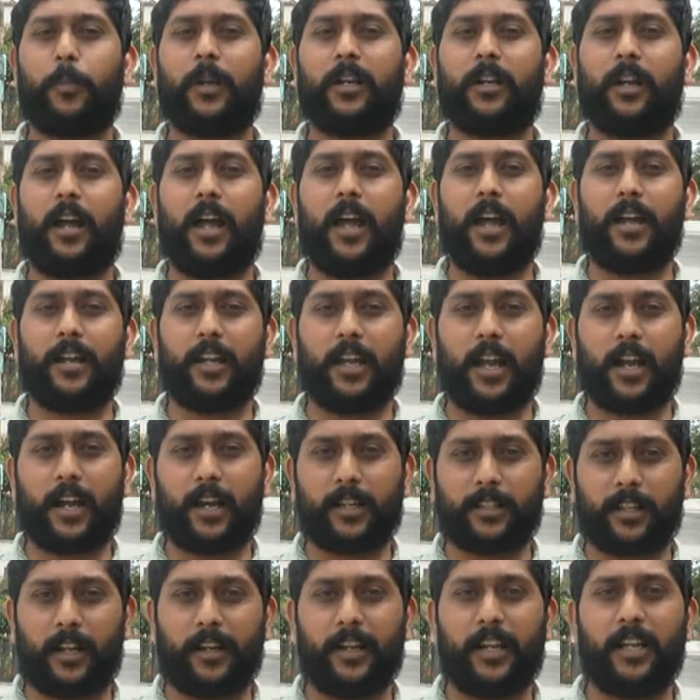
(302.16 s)
पर कहा है कि
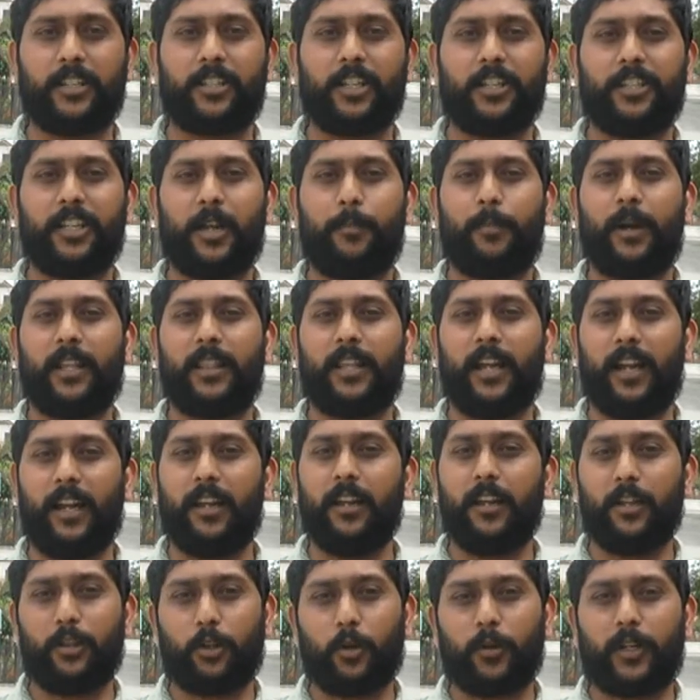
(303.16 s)
अगर अन्य चीज़ें बंद हैं
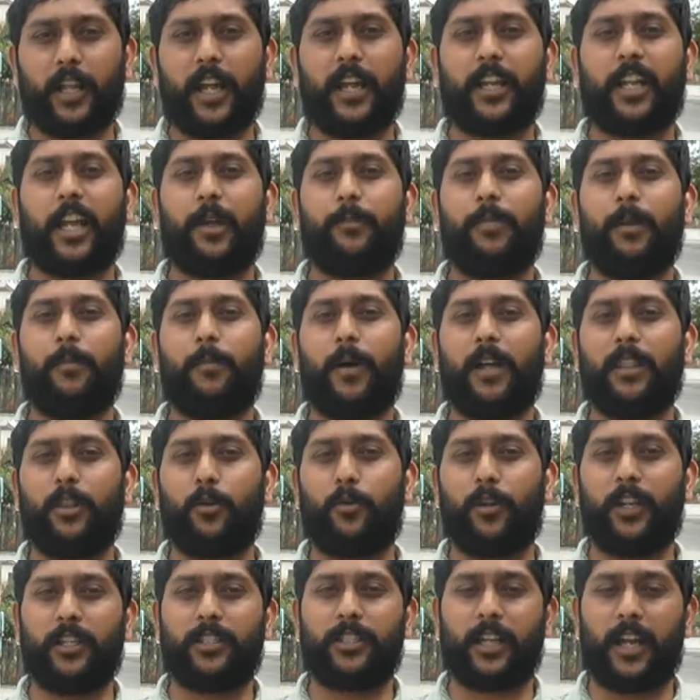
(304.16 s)
तो ठेके भी बंद
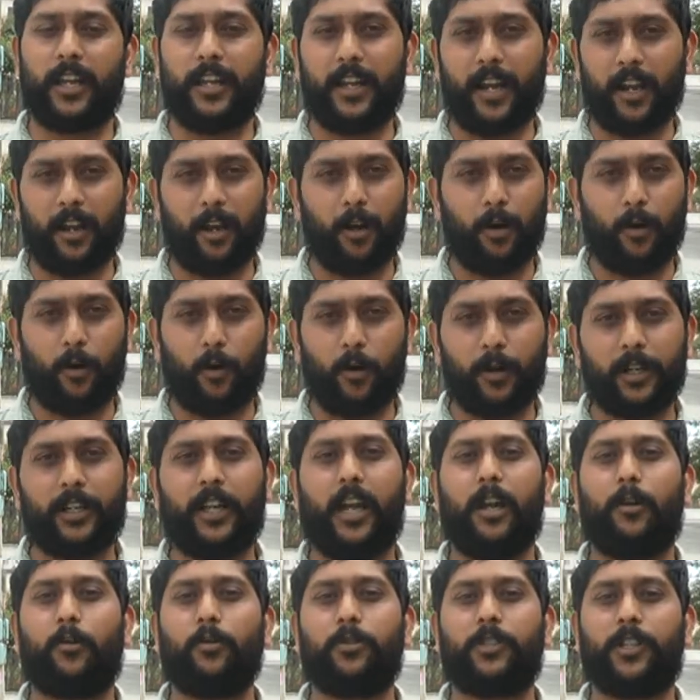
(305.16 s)
होने चाहिए और
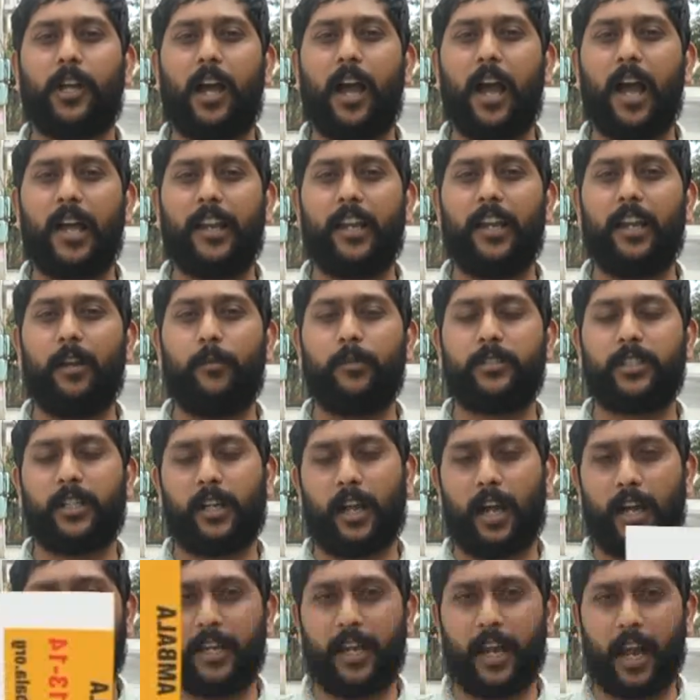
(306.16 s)
क्या कुछ कहा अनिल विज
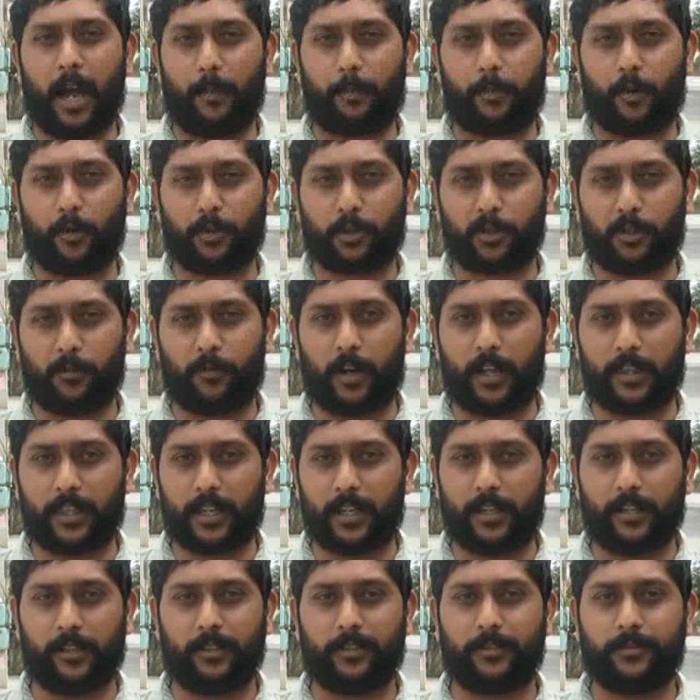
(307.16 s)
ने आइए आपको
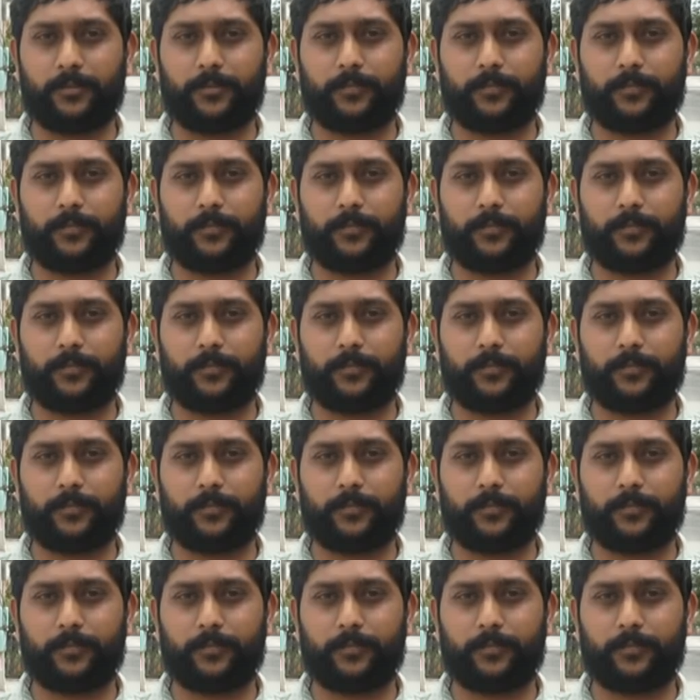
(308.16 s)
सुनवाते हैं